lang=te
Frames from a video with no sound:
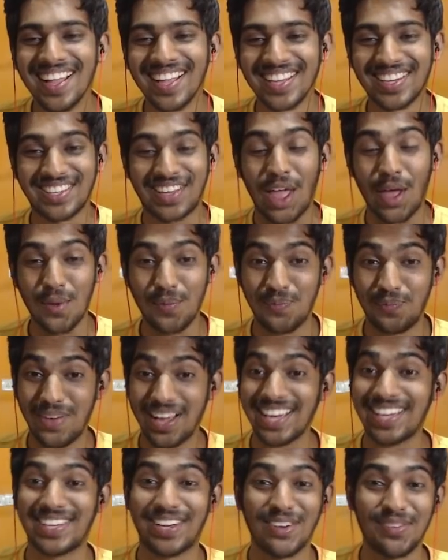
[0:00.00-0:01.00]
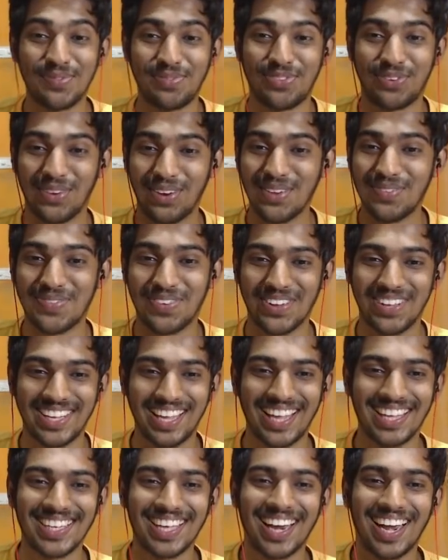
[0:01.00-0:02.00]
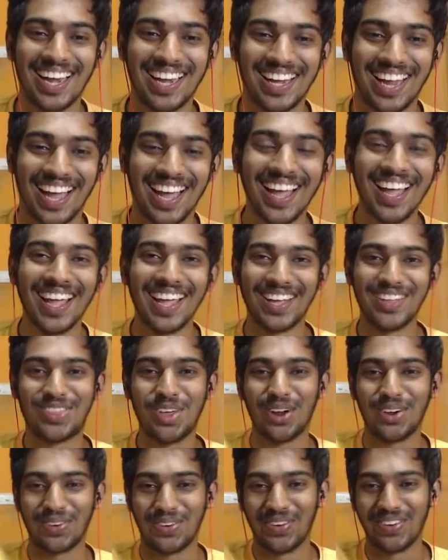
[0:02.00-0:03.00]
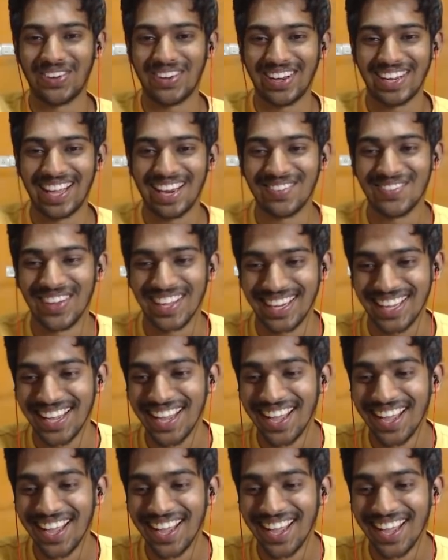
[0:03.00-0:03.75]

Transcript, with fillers: స్టెప్ బై స్టెప్ ఫుల్ ప్రొసీజర్ అంట ఇదో ట్యూటోరియల్ మరి